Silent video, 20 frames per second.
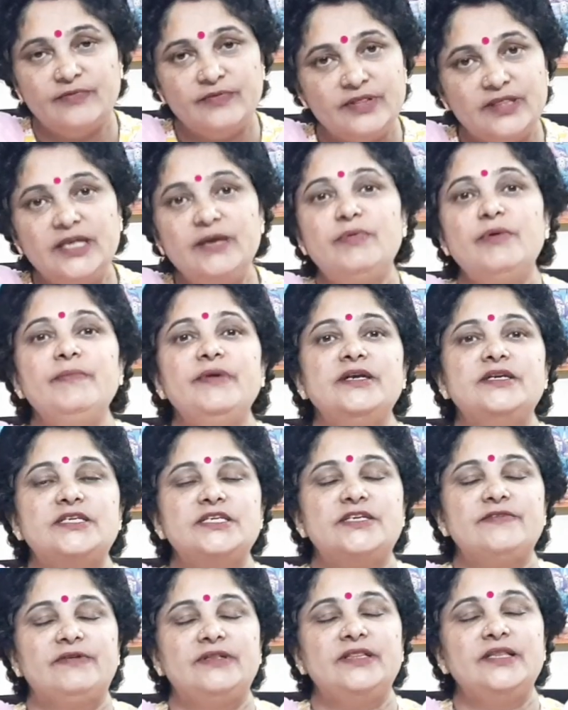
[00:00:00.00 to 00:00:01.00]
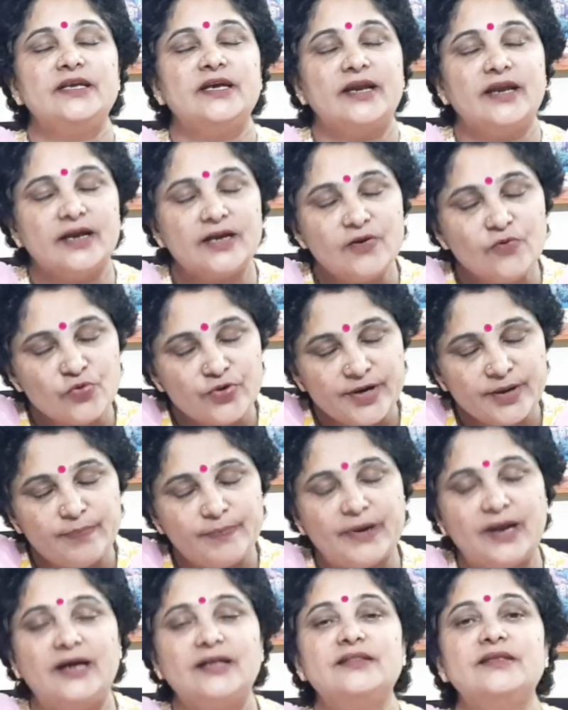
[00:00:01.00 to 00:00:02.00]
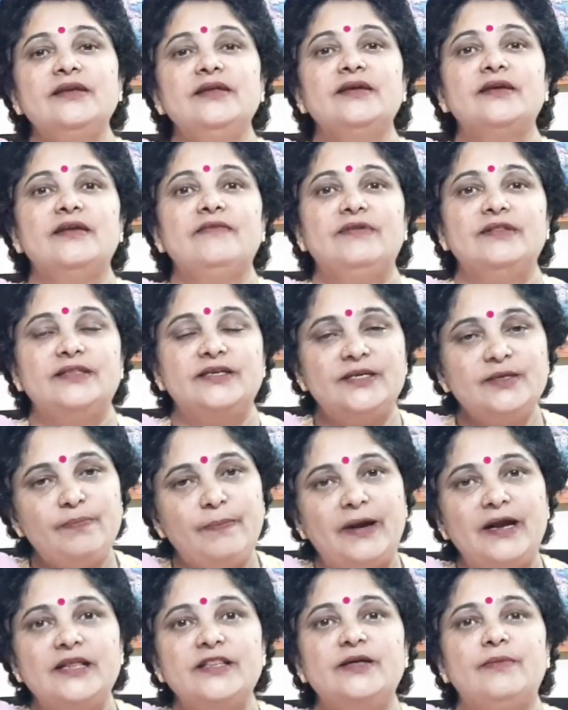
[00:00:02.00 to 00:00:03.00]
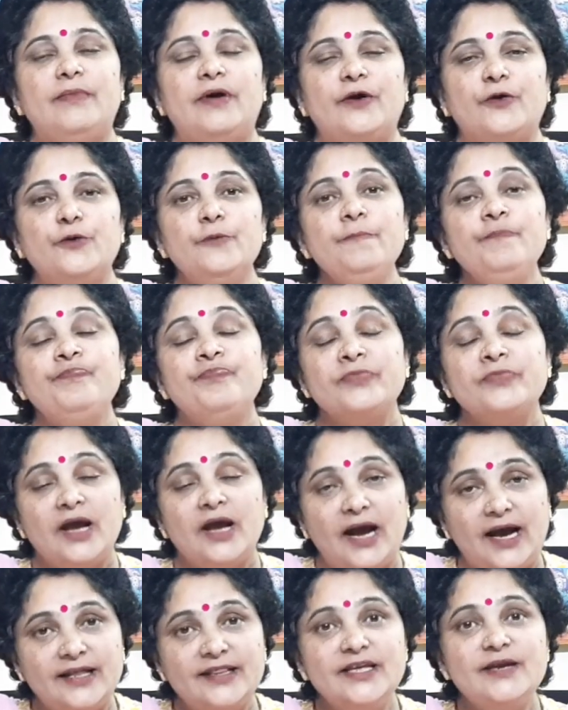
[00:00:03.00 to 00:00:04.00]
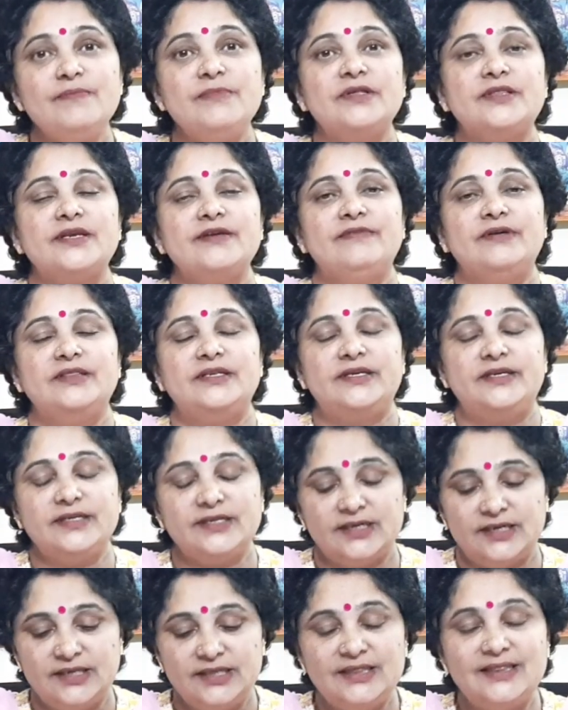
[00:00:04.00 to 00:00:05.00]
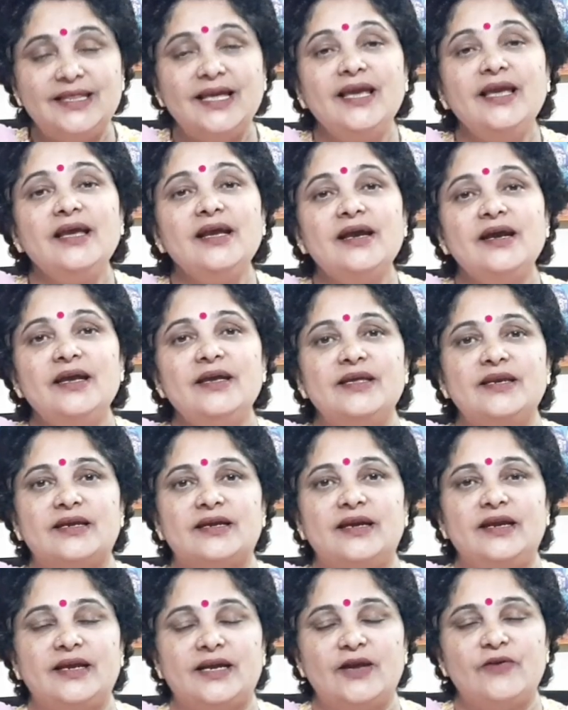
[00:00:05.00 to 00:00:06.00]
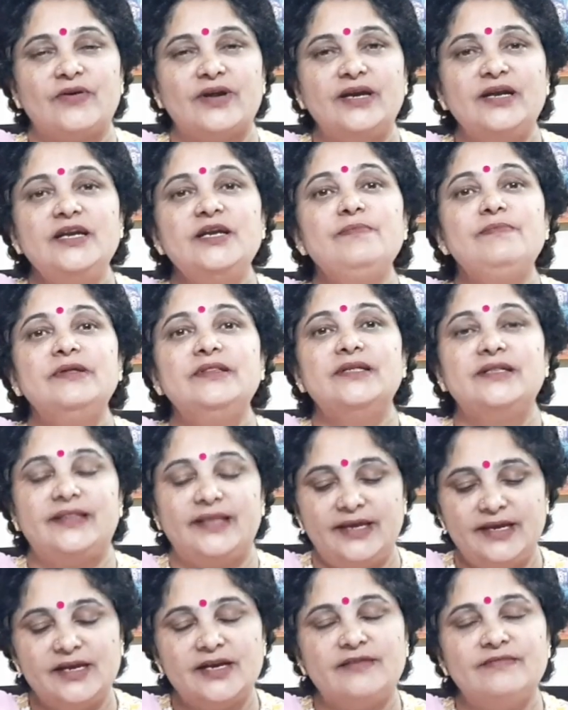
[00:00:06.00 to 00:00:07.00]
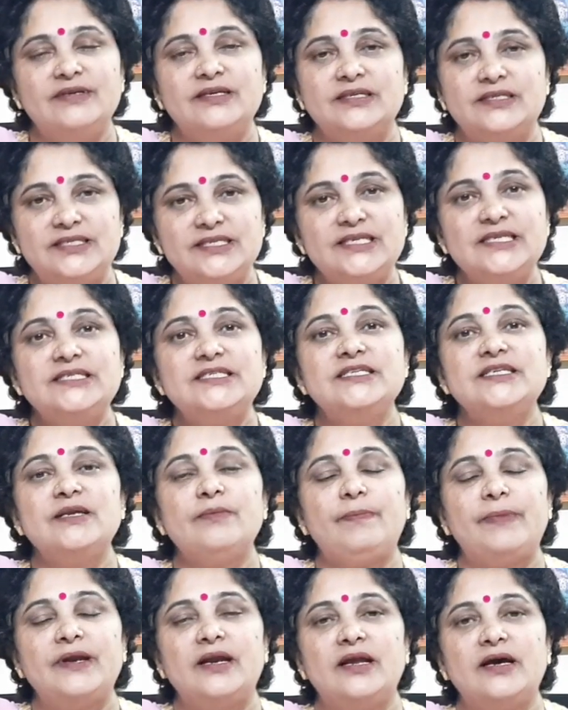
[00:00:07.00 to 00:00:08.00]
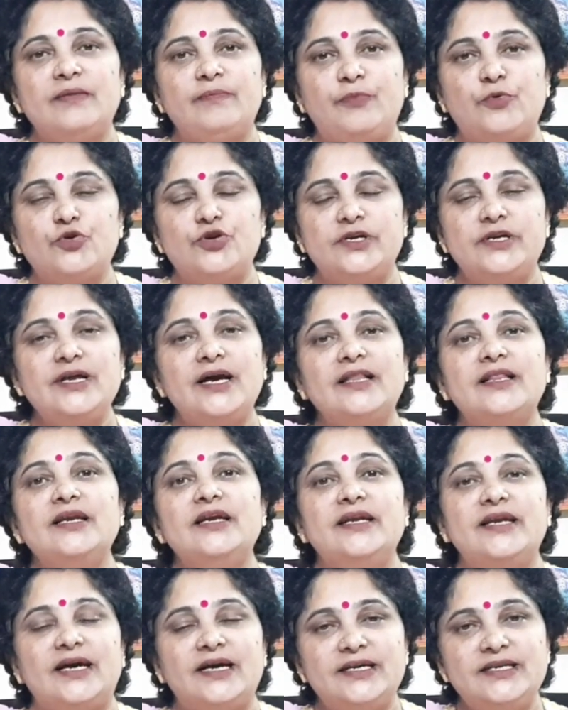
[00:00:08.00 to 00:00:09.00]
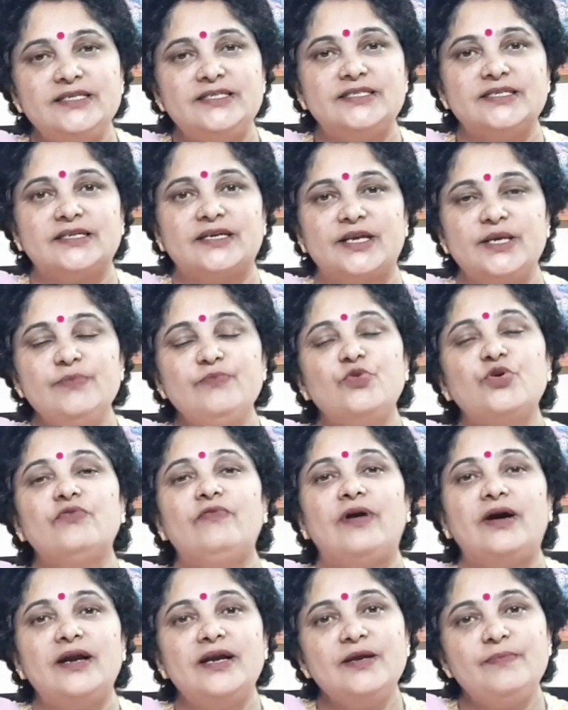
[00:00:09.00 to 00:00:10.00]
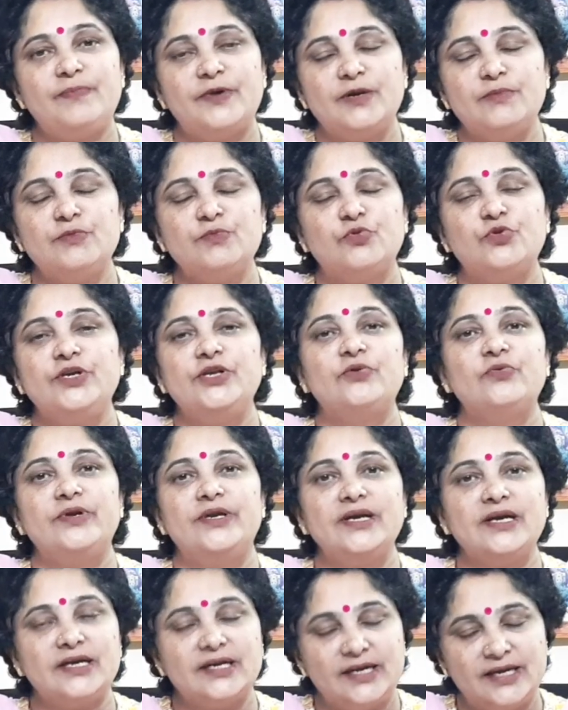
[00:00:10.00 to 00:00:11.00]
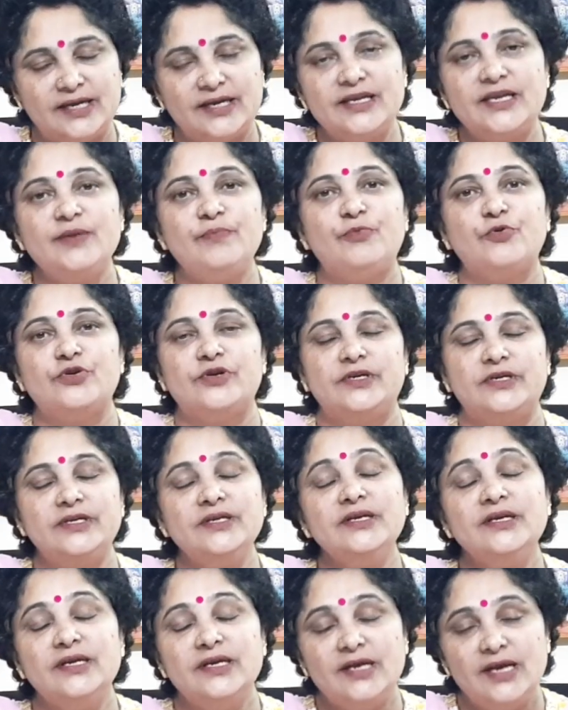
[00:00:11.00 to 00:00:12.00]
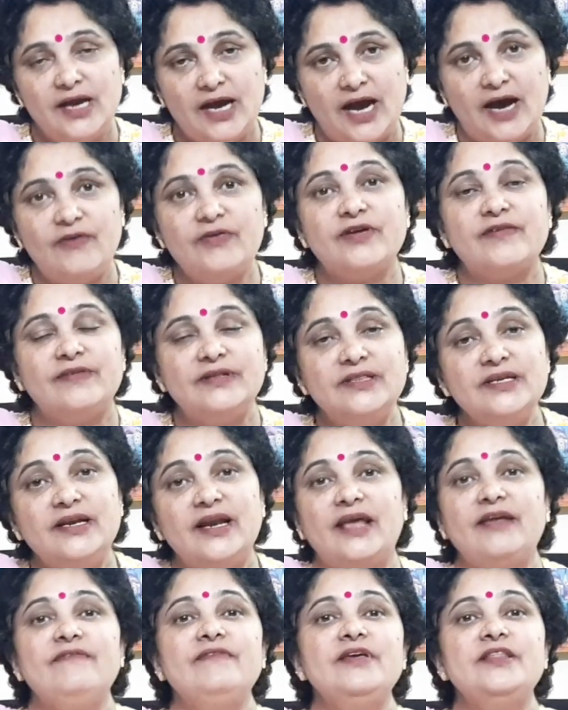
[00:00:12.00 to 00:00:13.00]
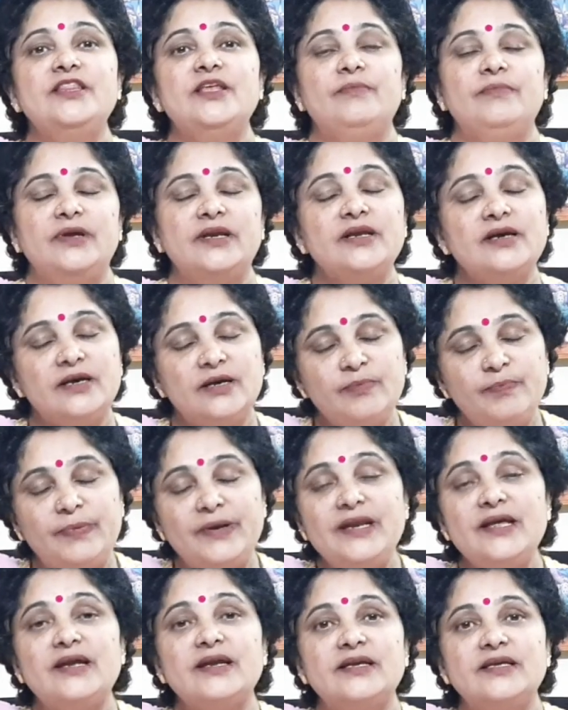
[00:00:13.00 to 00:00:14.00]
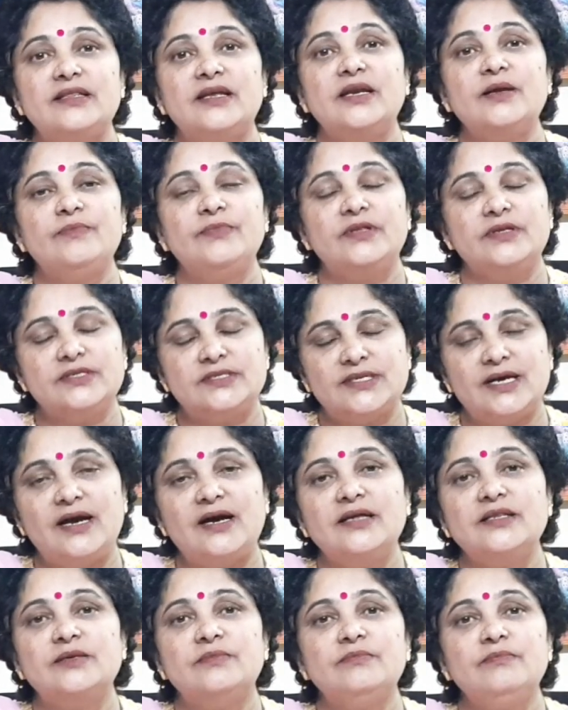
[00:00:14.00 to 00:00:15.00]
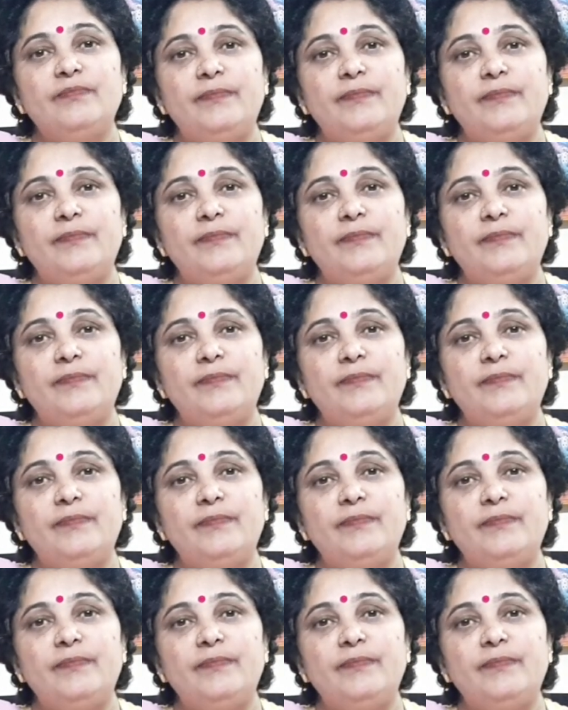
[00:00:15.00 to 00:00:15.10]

தீபம் ஏற்றிட்டு வந்தீங்கன்னாக்கா உங்களுடைய பிரார்த்தனைகள் வந்துட்டு பலிதமாகும் அதே மாதிரி வந்துட்டுங்க தேங்காய் இருக்கு இல்லைங்களா ரெண்டு பத்த தேங்காவை சின்ன சின்ன பல்லாக போட்டுட்டு அதில் நாட்டு சர்க்கரையும் ஒரு வாழைப்பழமும் குட்டி குட்டியாக நறுக்கி போட்டுட்டு அவருக்கு வந்து நைவேத்தியம் ஏன்னா பிள்ளையாருக்கு இதெல்லாம் இந்த சாதம்